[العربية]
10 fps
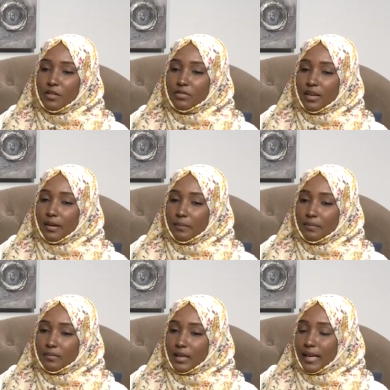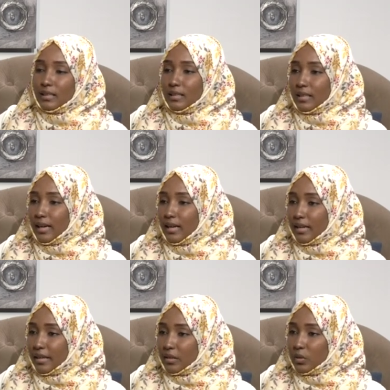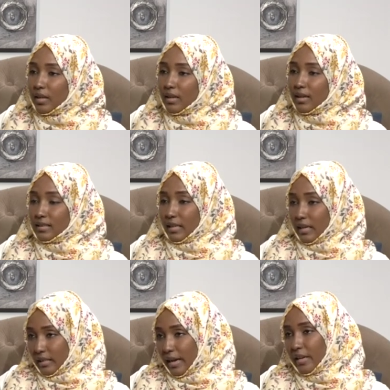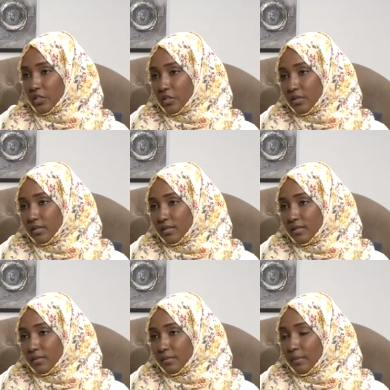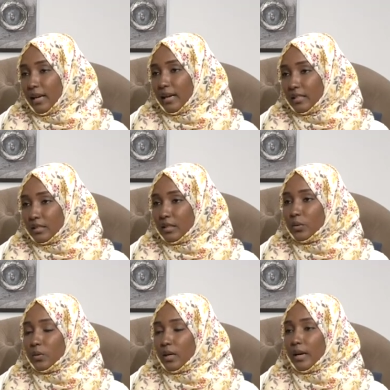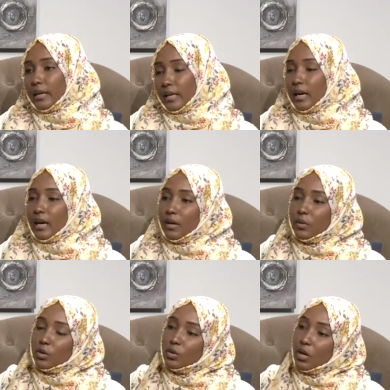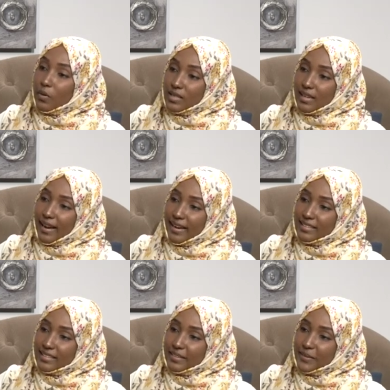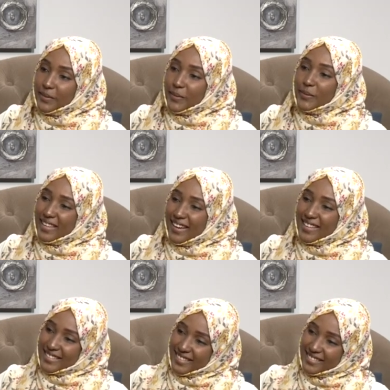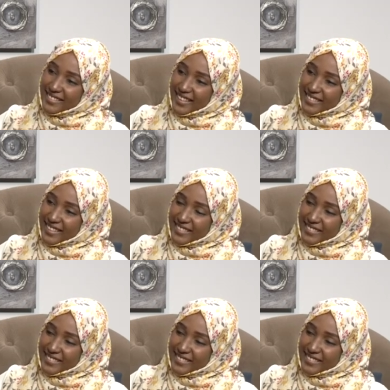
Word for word: فما كان عندي حل غير انه انا اقدر اتعايش مع الحاجه دي ويعني احاول انه اواصل حياتي وده اللي حصل اعتقد